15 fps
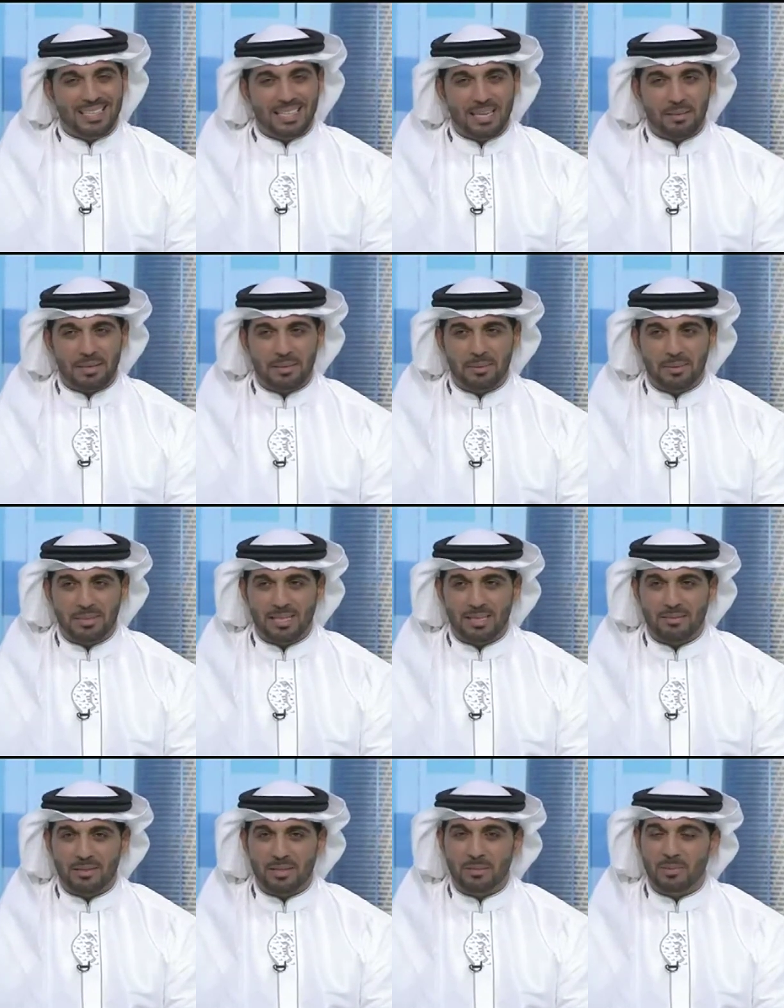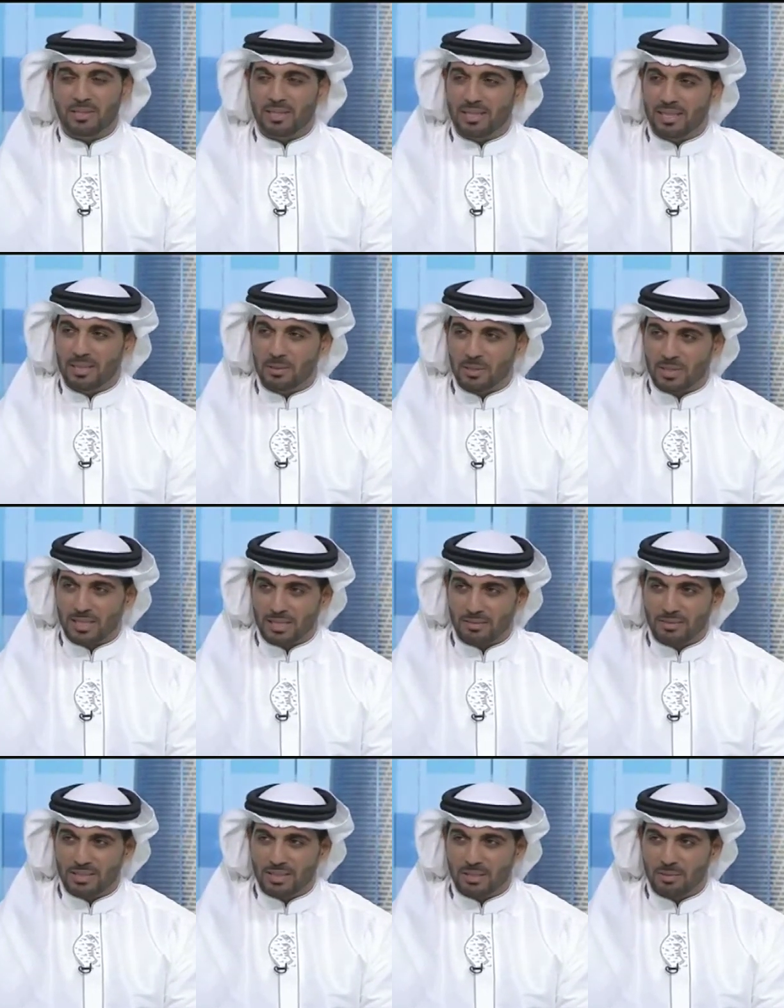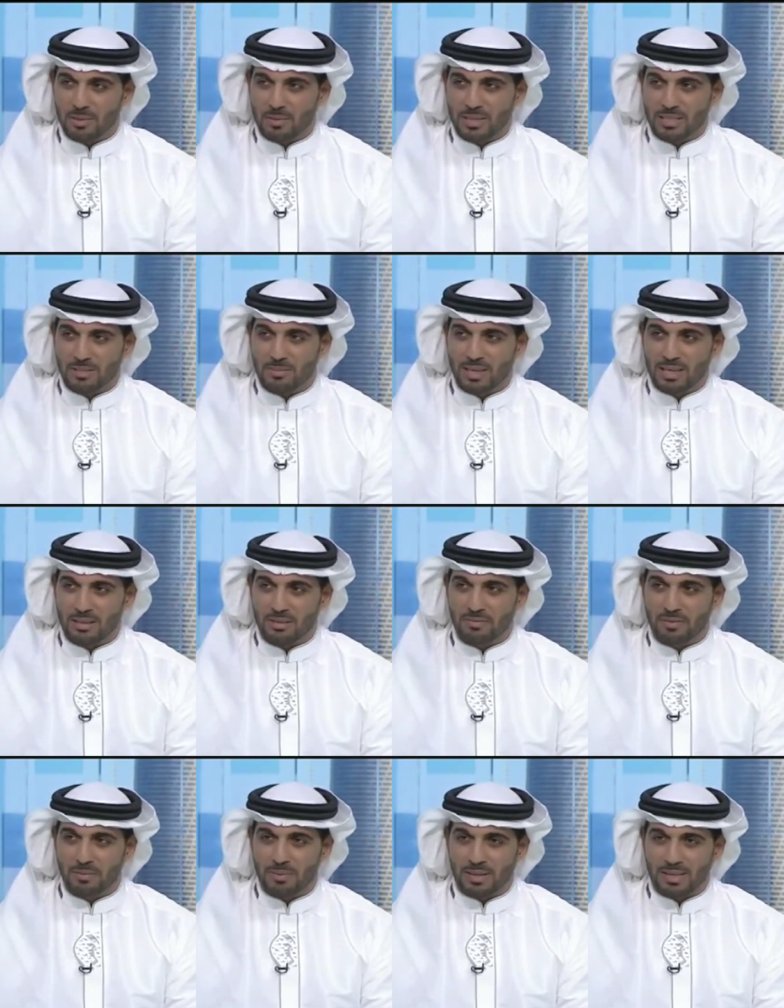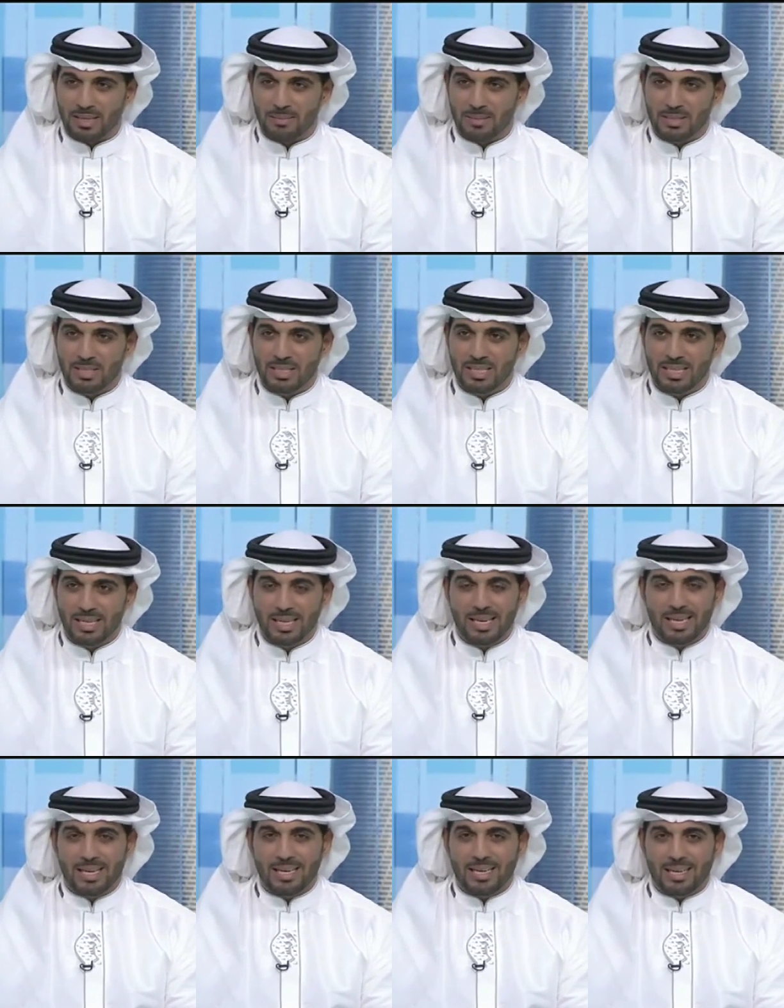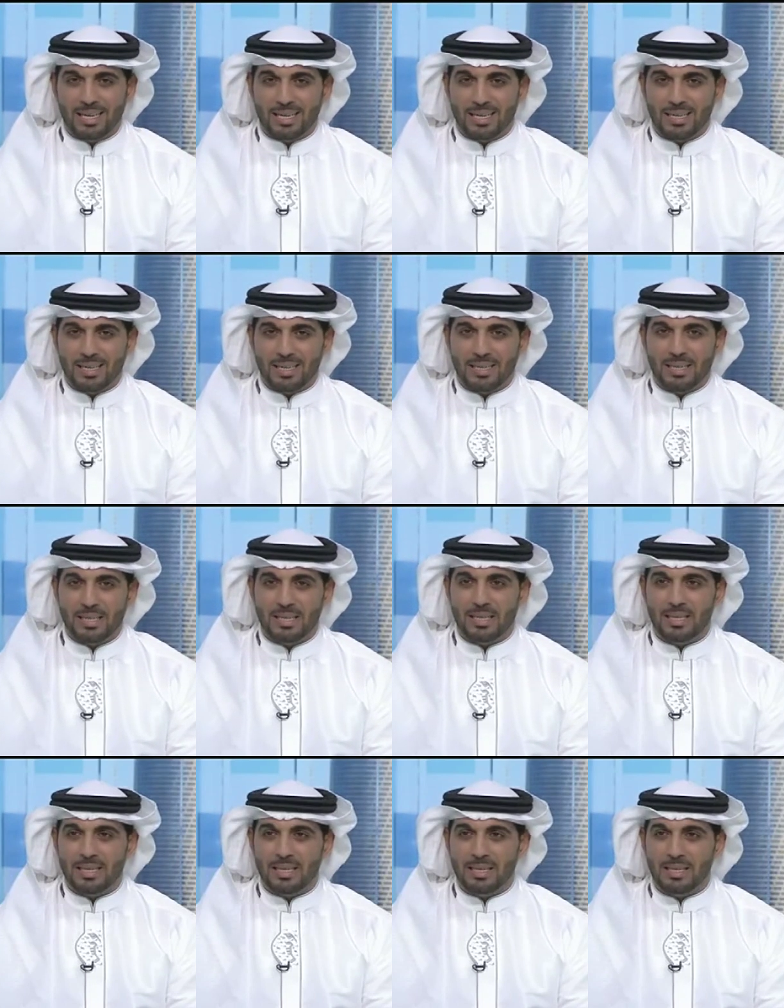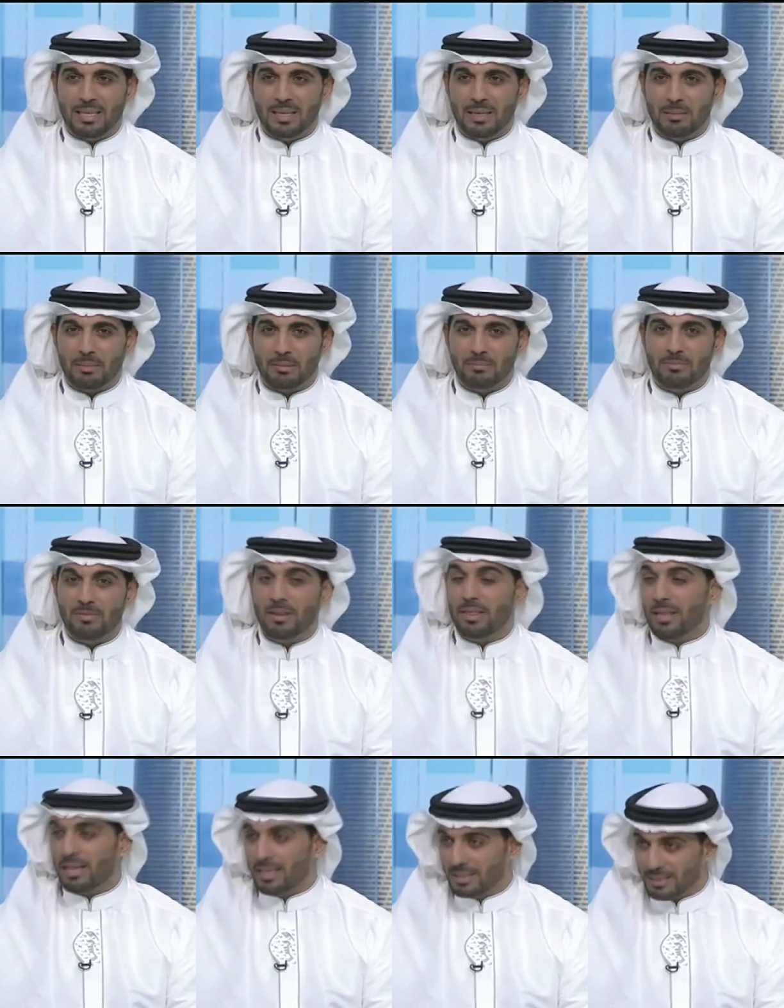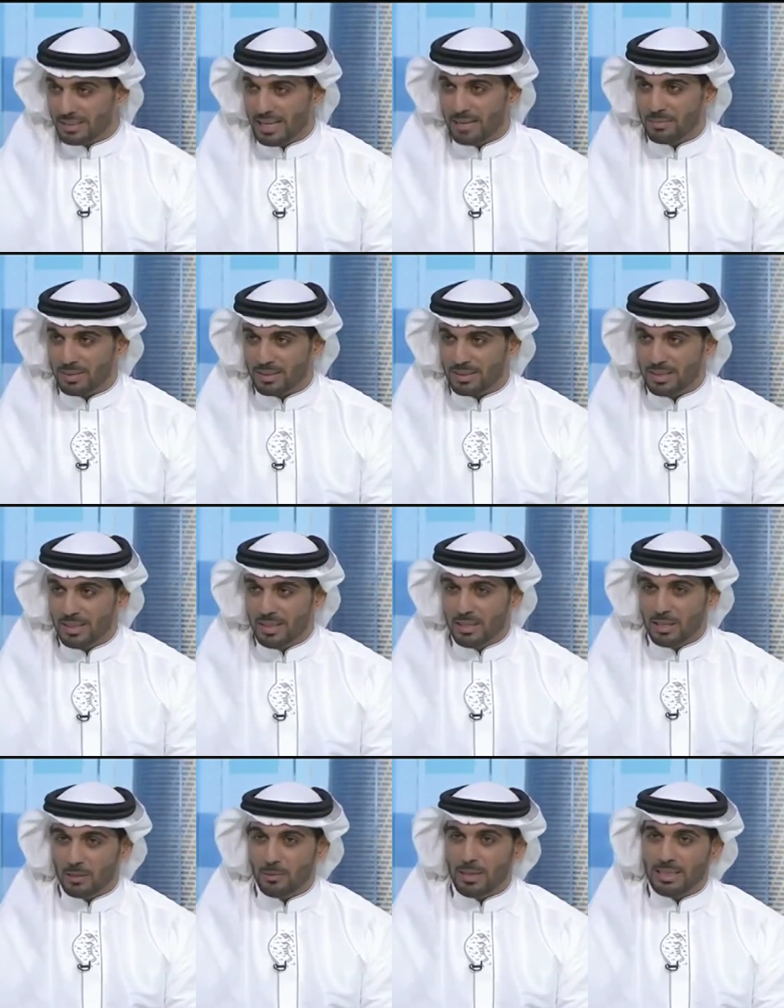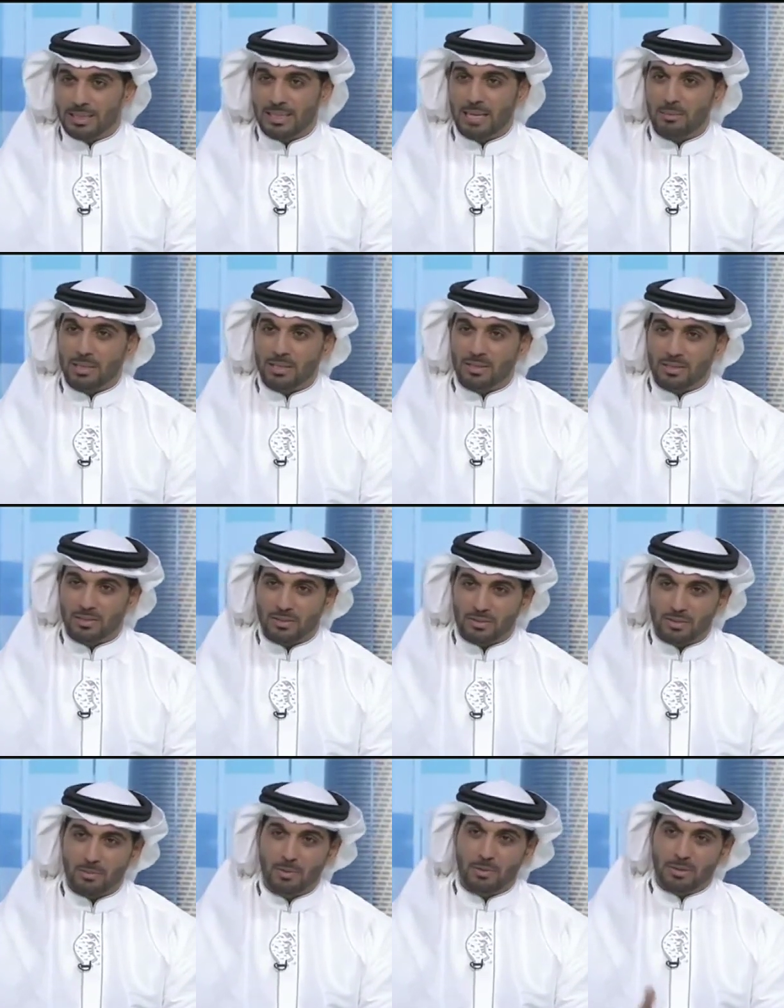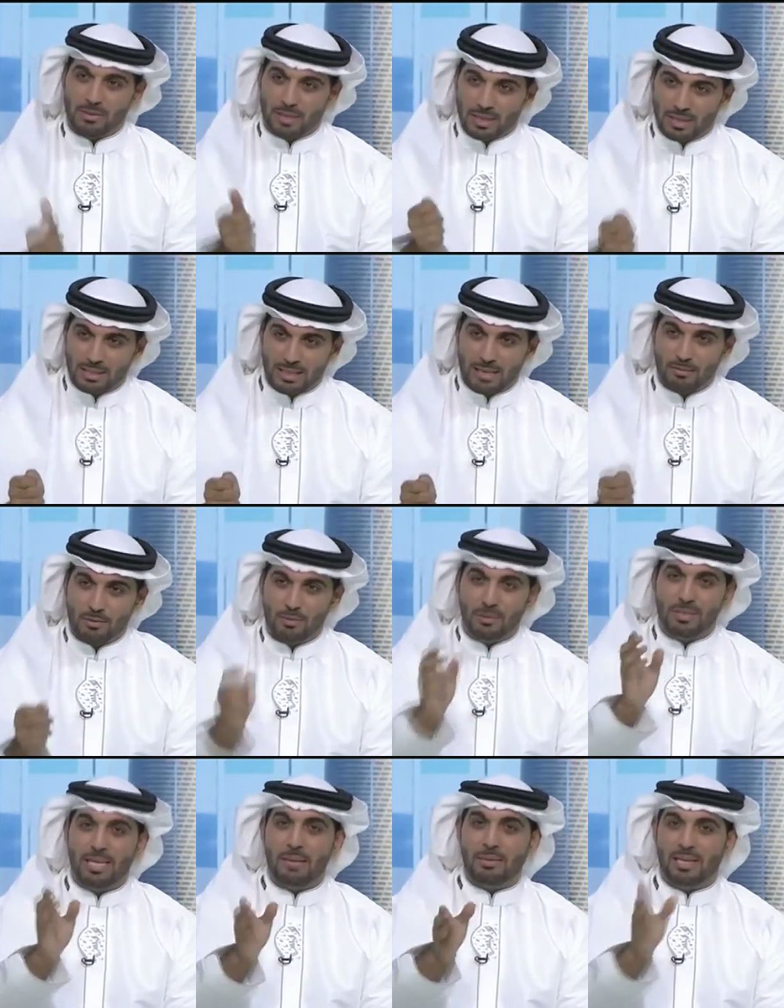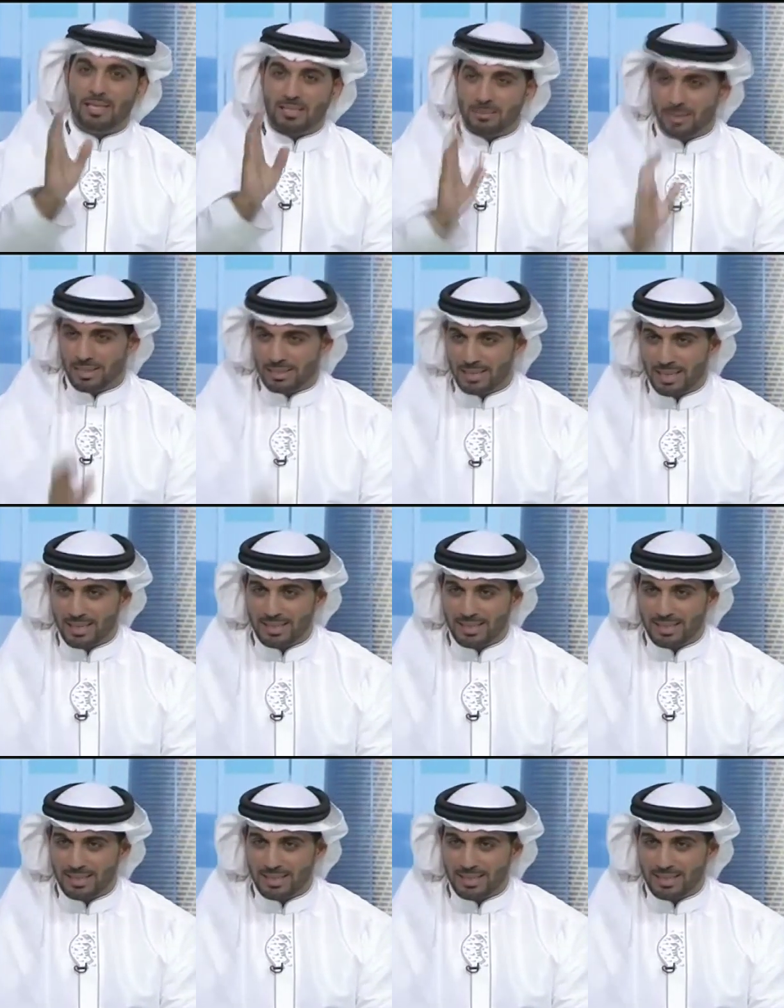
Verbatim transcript: يا مرحبا وسهلا فيكم يسعدني ويشرفني انكم متواجد معكم في البرنامج آه، المفضل عندي دائما الوالده دائما تنشي الصبح وتشغل التلفزيون دائما على صباح الدار